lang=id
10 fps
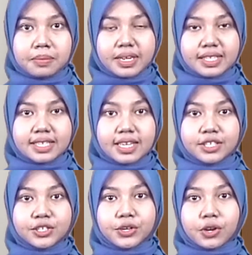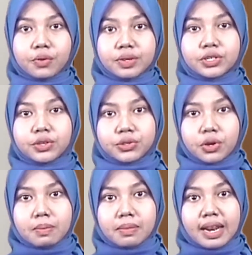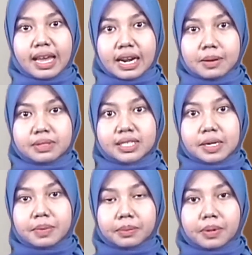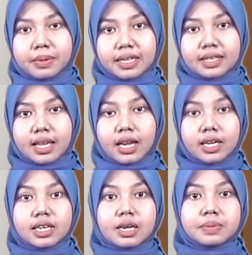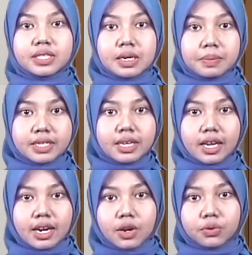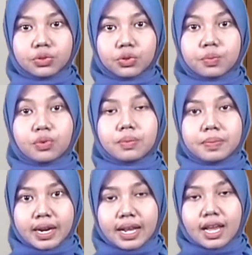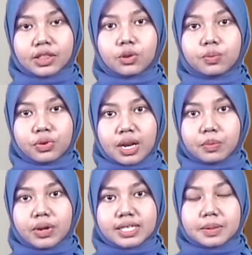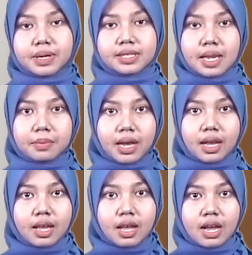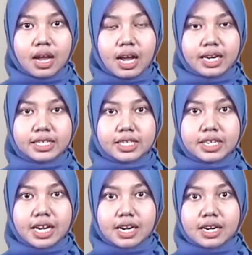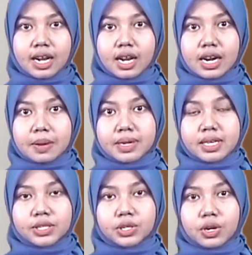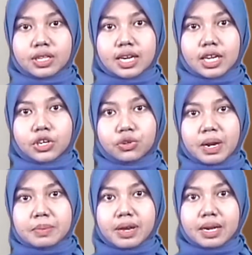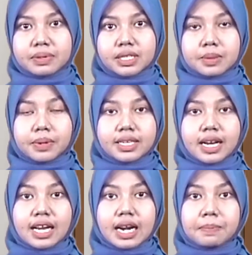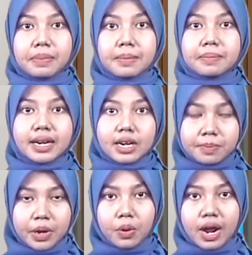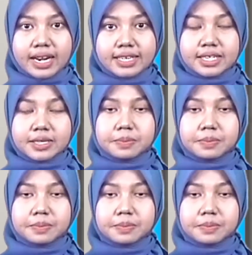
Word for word: Presiden Joko Widodo melarang pejabat pemerintah hingga pejabat daerah untuk bukber atau buka puasa bersama. Hal ini dikarenakan ramainya sorotan kehidupan para pejabat yang kerap pamer kemewahan di